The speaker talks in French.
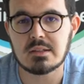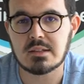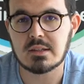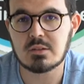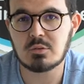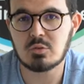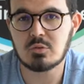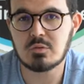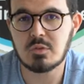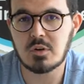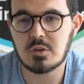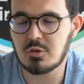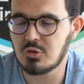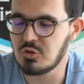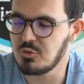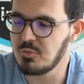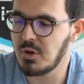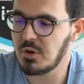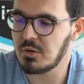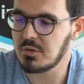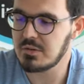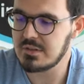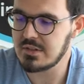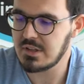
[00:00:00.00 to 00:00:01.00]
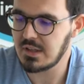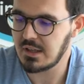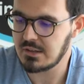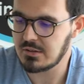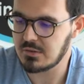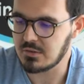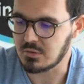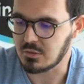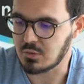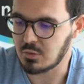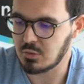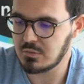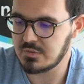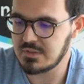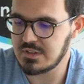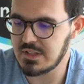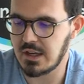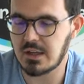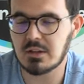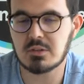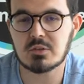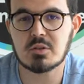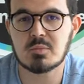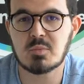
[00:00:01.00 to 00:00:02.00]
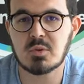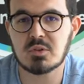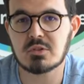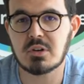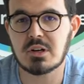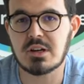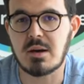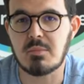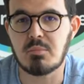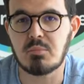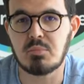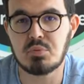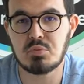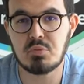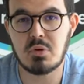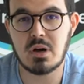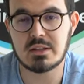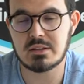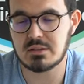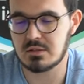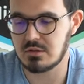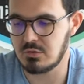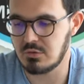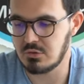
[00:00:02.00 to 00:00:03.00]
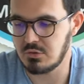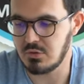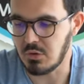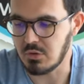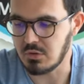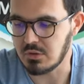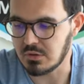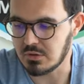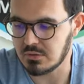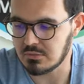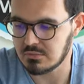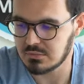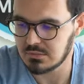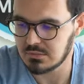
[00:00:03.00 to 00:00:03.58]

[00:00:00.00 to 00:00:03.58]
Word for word: Très souvent, le numéro de série se trouve directement sur la boîte du drone.